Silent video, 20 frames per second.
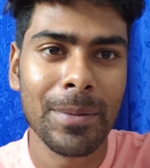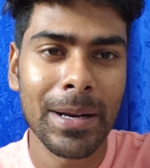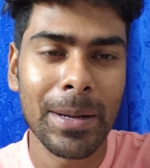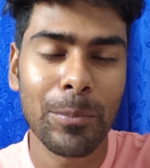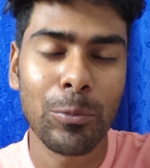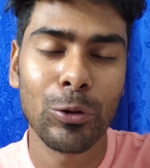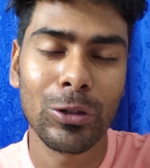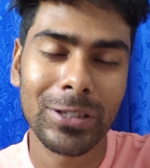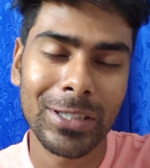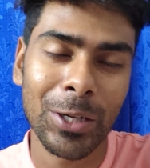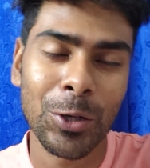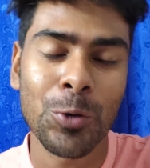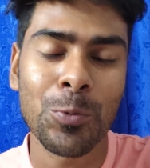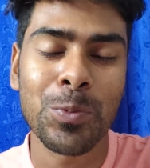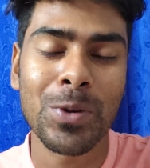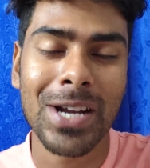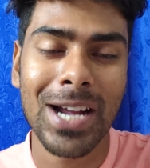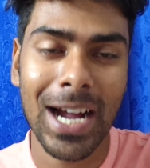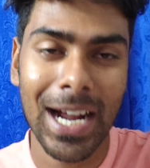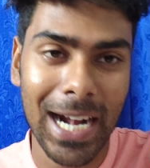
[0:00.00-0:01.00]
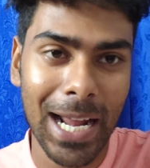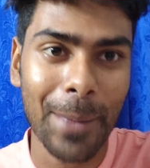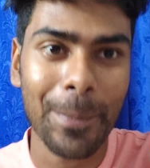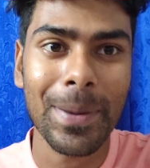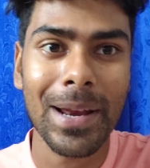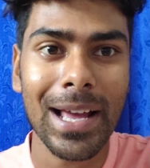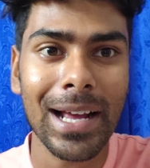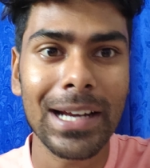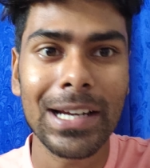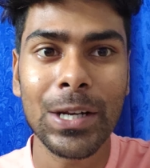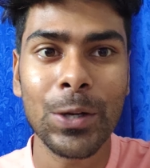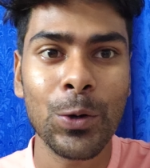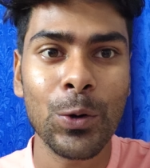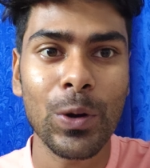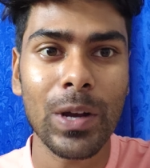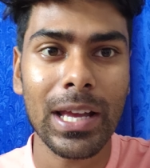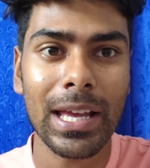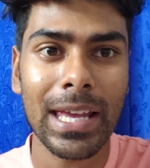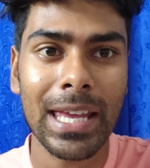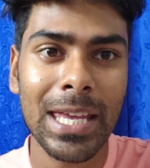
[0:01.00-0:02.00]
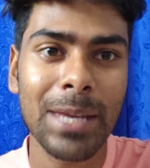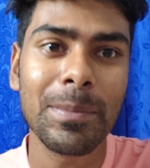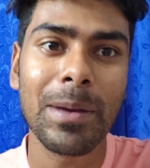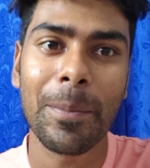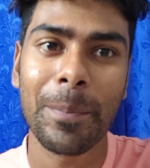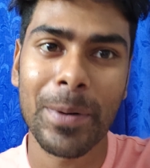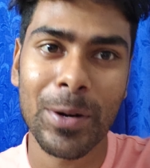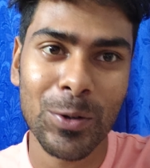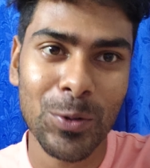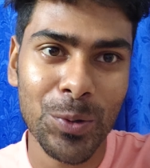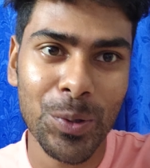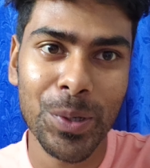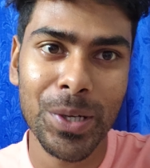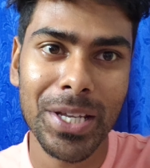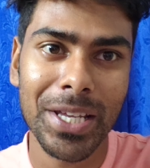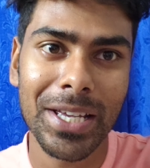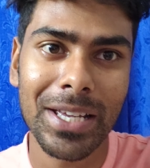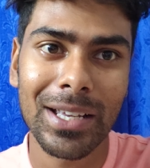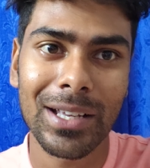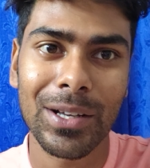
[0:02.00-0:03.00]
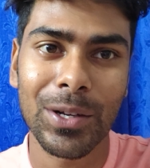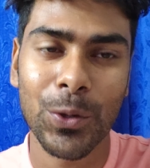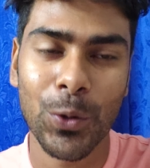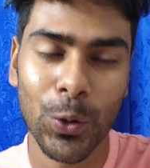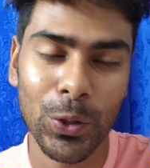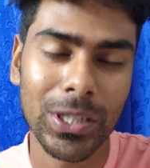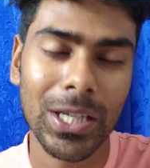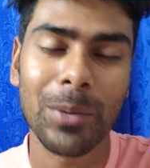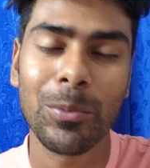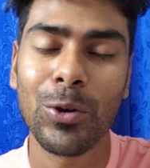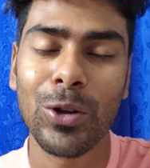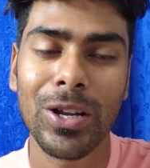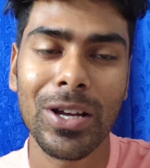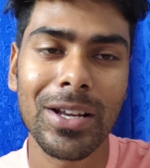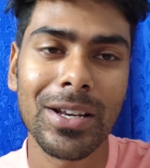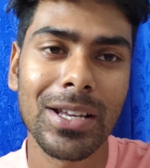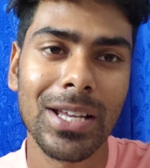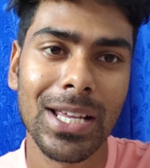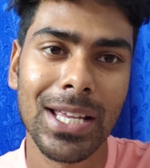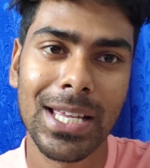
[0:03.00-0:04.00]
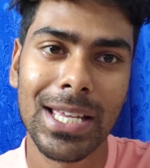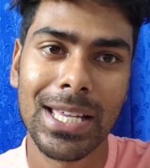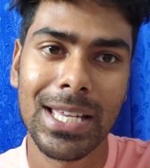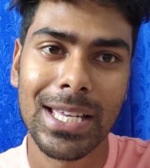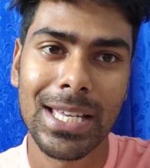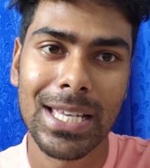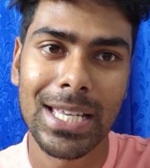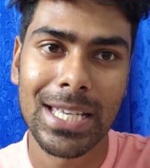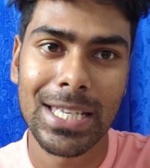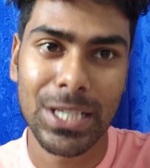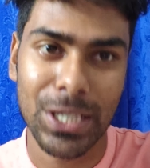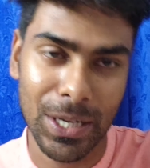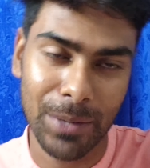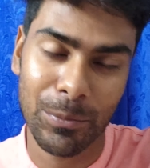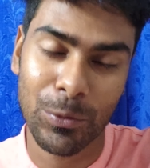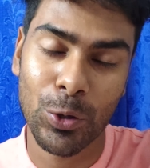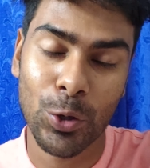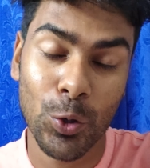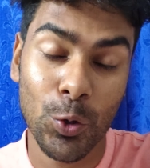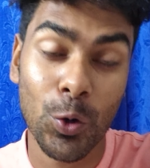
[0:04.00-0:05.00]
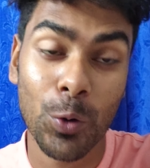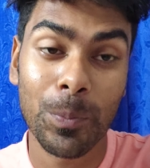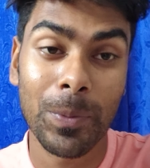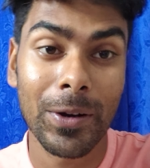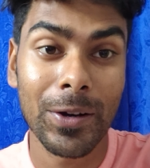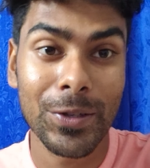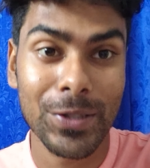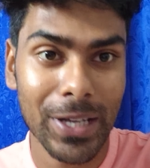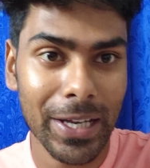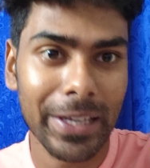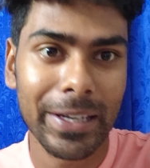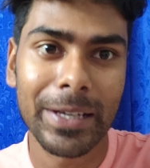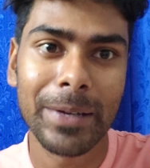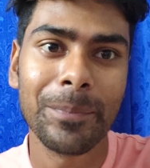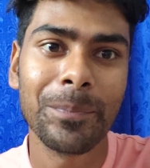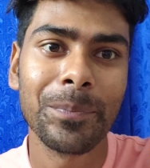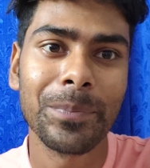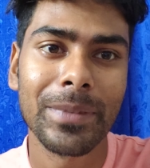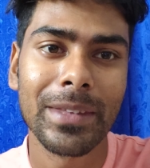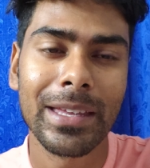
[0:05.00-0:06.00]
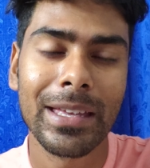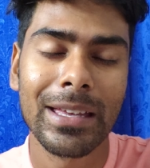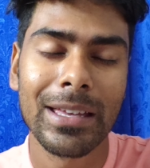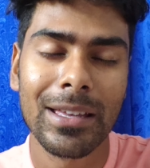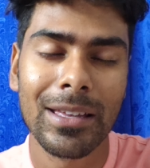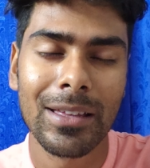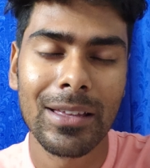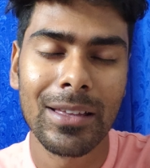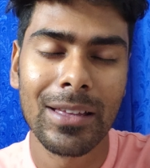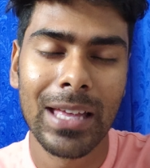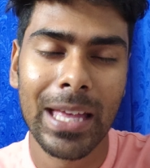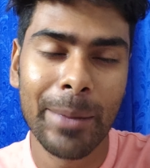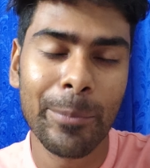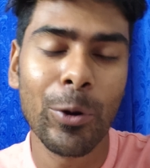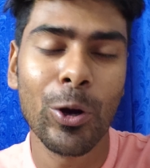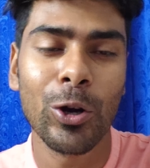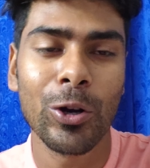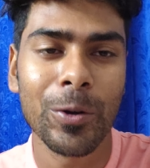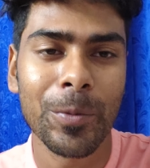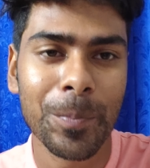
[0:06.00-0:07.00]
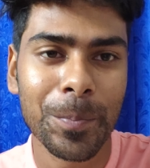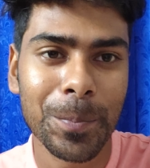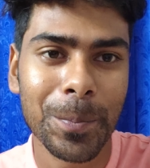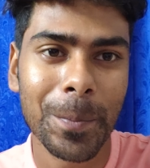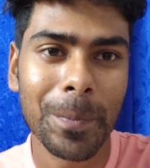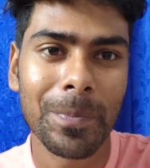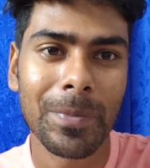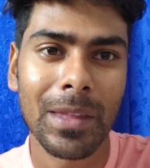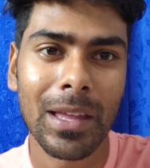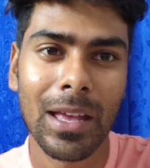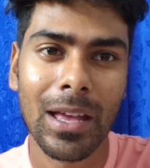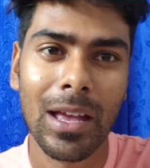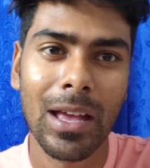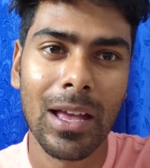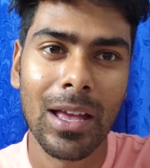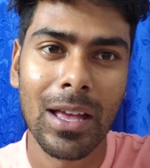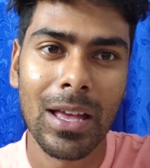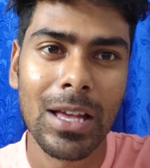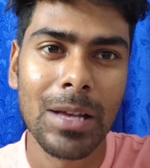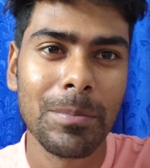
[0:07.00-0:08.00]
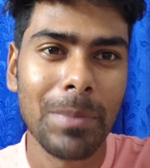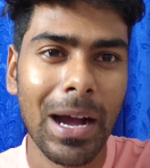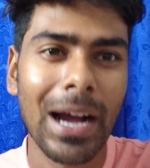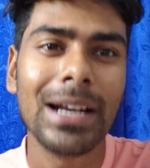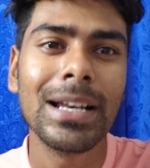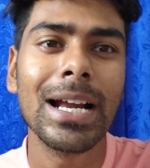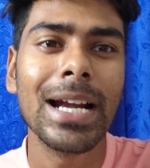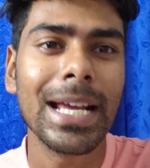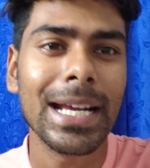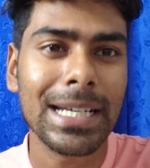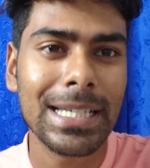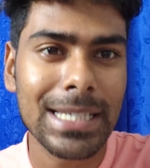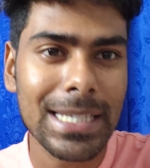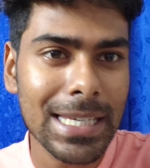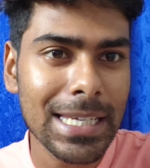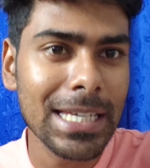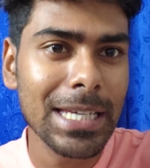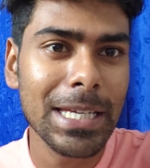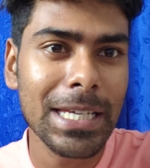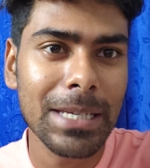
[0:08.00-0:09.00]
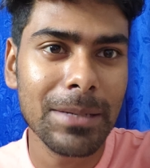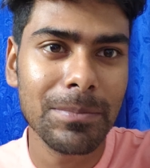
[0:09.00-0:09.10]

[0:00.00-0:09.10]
মানে বলতে খুব খারাপ লাগলেও এই ব্যাপারগুলো নিয়ে কথা বলার সেরকম কোনো লোক পাওয়া যায় না এবং বাংলার একটি